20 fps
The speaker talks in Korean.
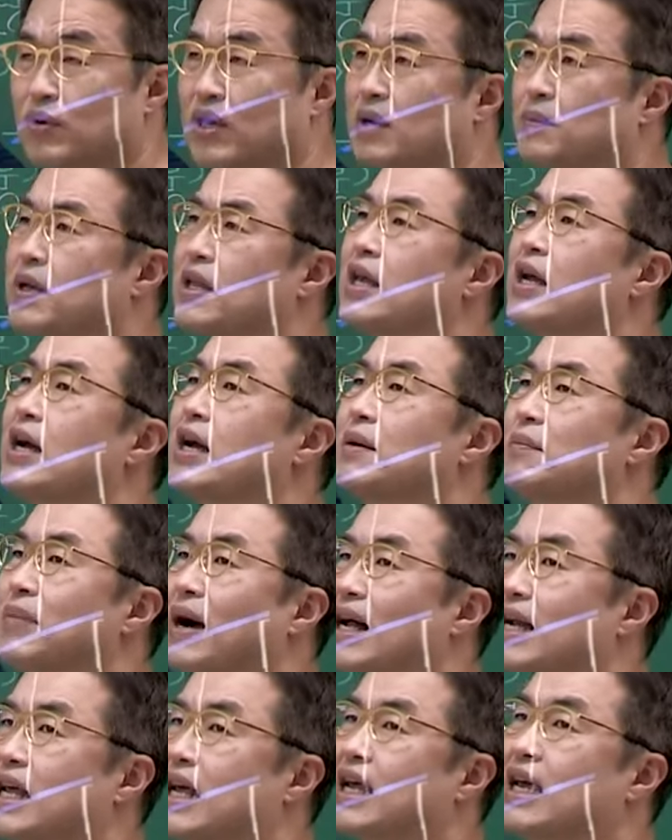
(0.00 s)
왜냐면
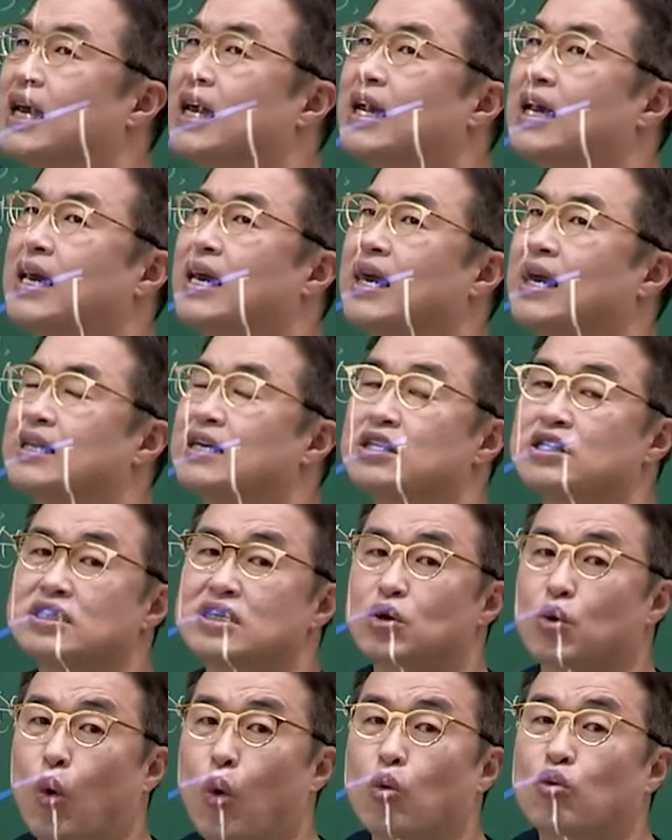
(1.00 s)
발해는
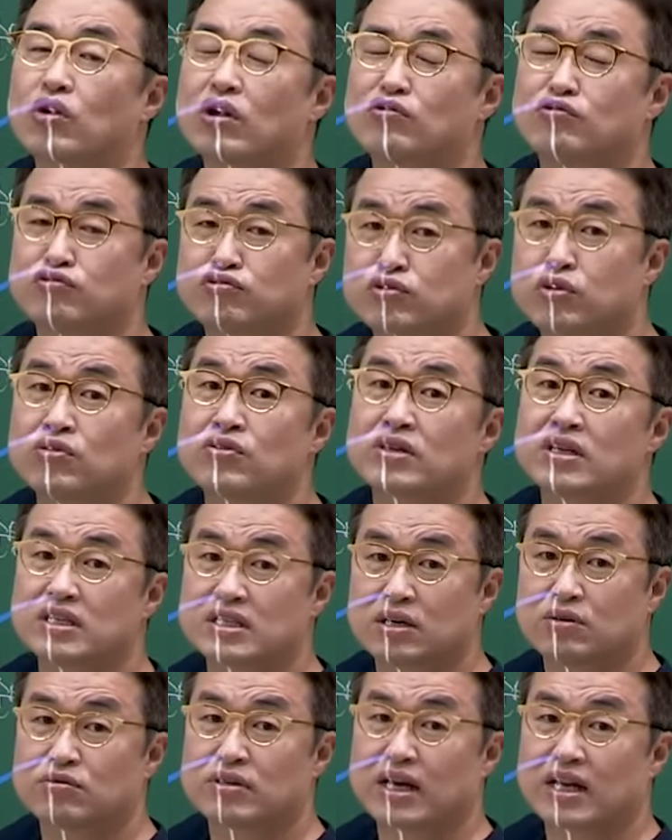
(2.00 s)
이제 고구려 후손들이
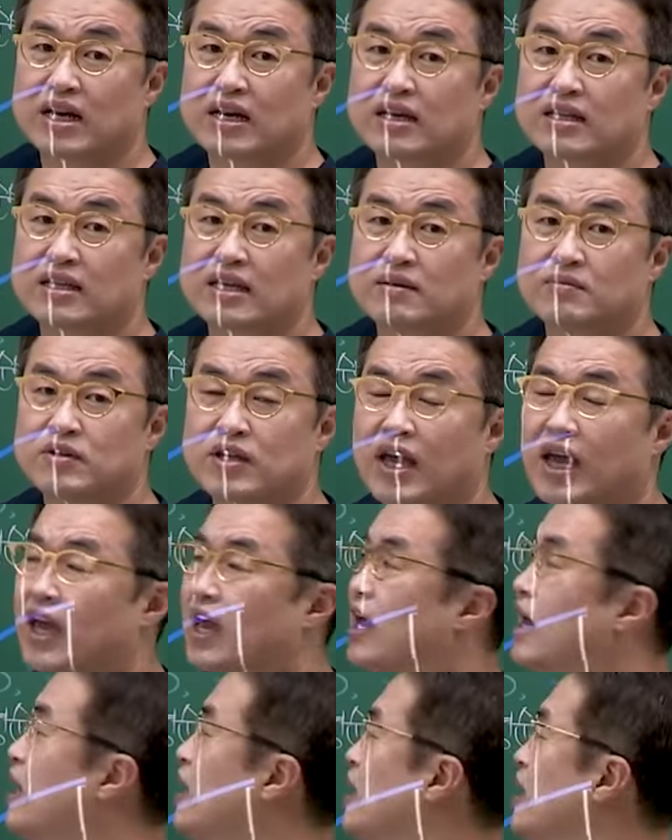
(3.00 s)
세운 나라이기
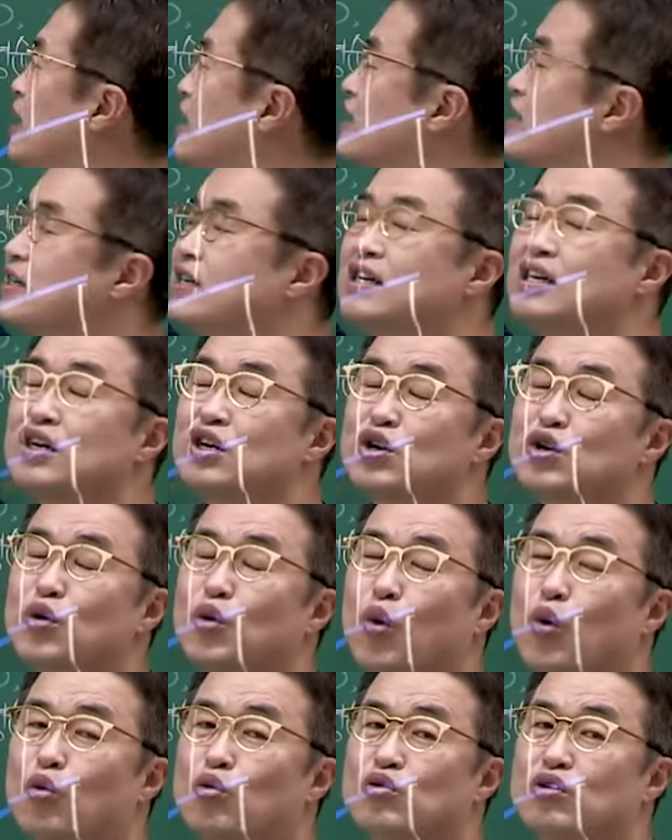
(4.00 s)
때문에 그
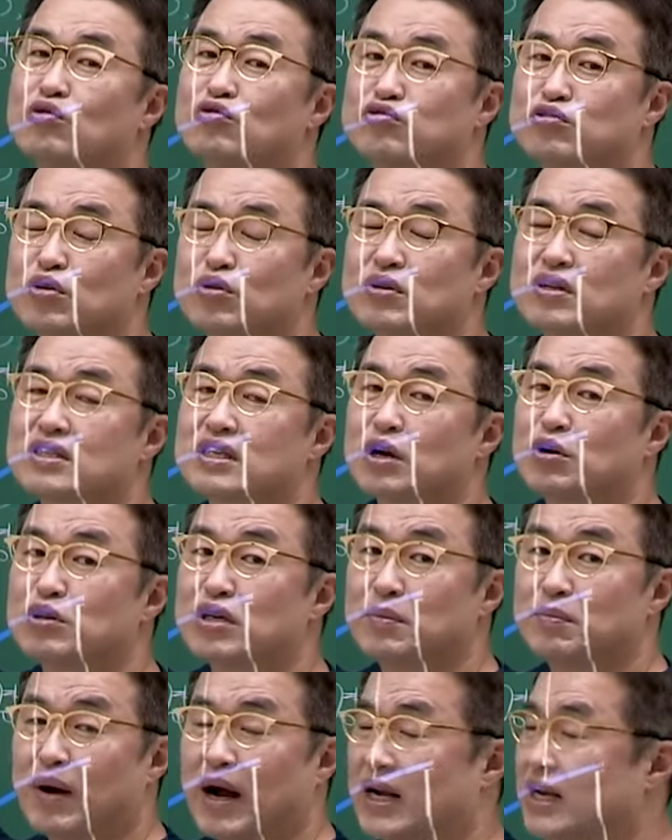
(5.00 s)
고구려 후손들이 세운
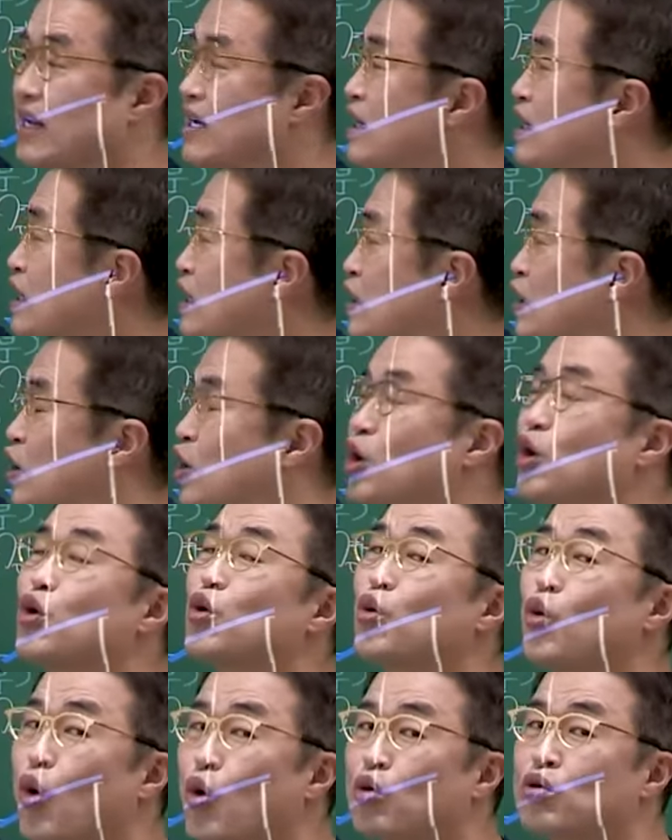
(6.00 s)
이 발해를
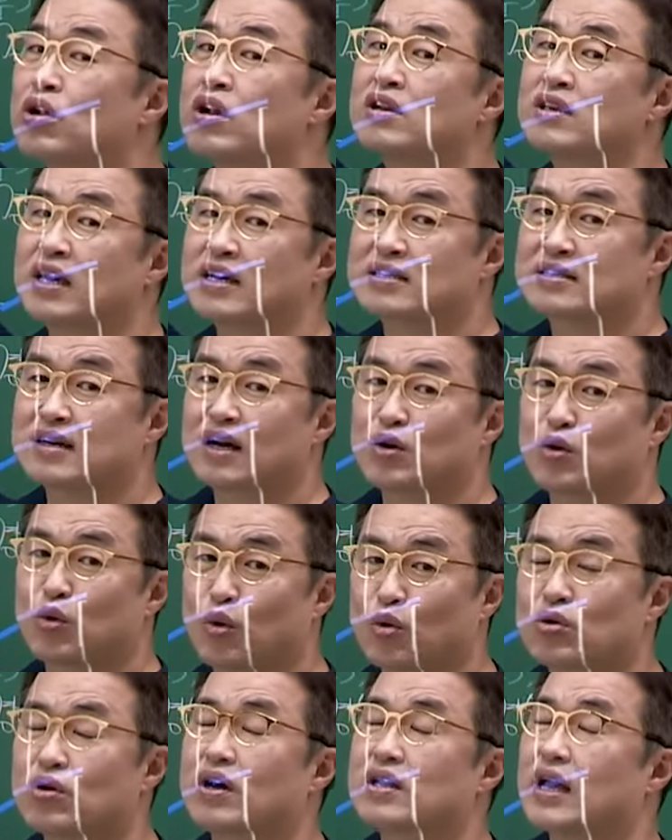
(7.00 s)
고구려를 계승한
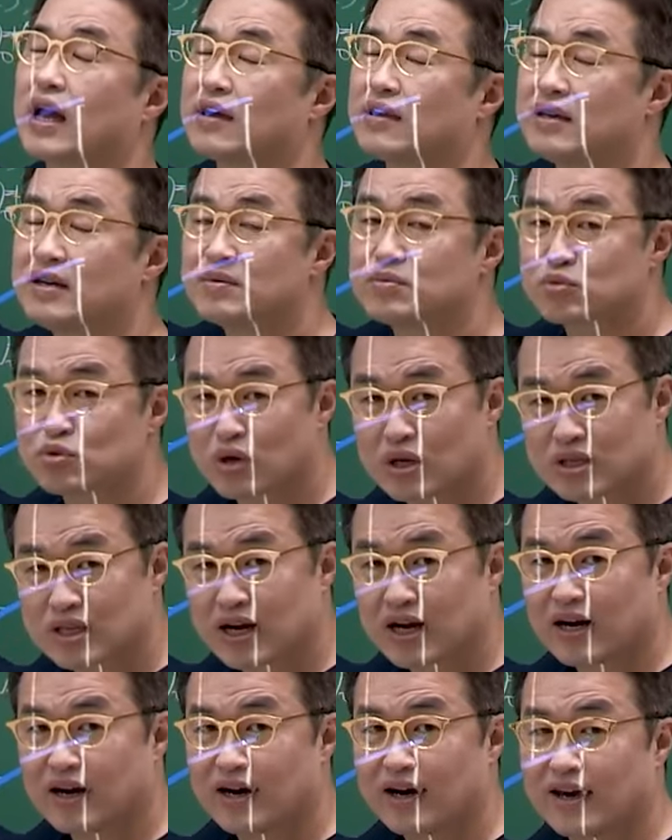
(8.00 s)
고려가 당연히
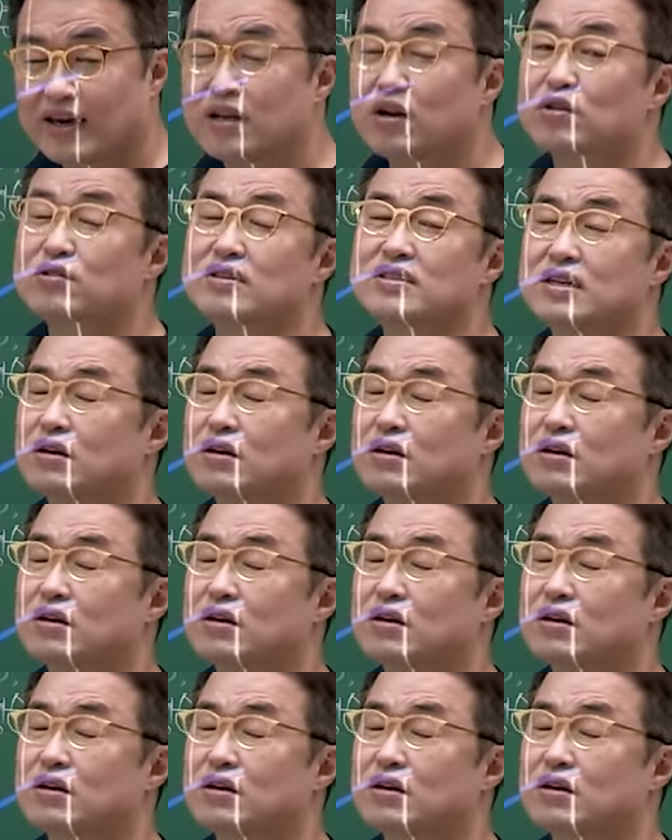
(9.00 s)
흡수한다. 이런 어떤